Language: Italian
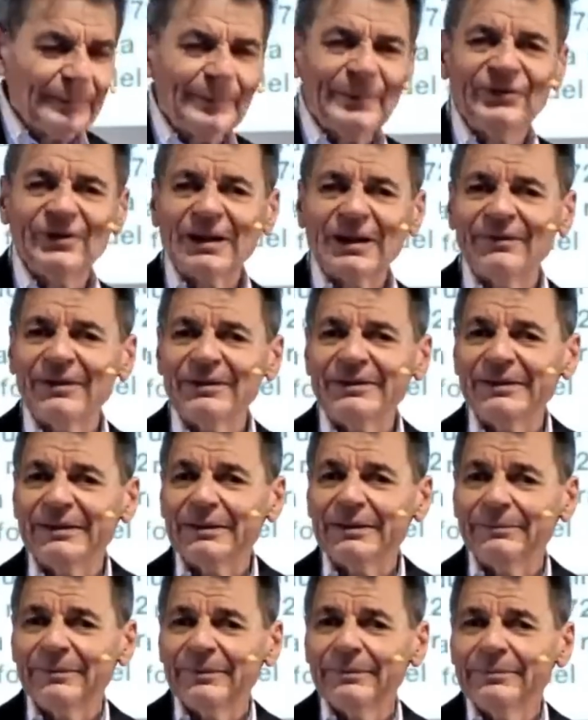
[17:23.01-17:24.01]
Peserà
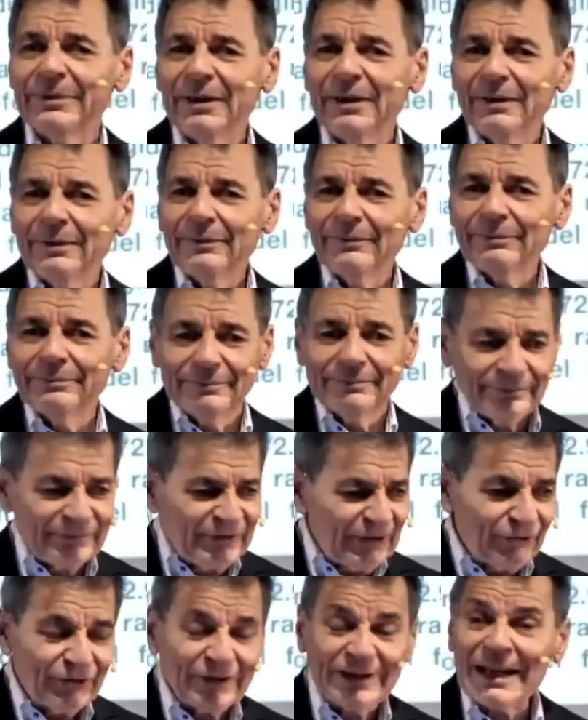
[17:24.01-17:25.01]
20,
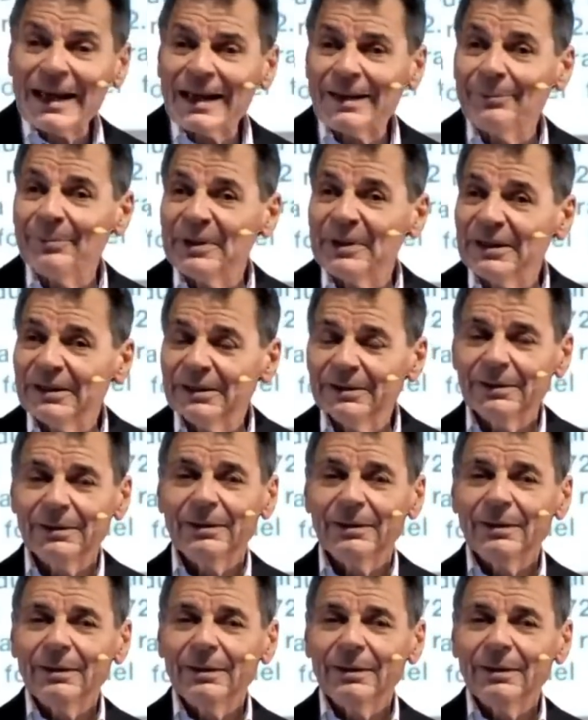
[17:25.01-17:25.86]
10 grammi.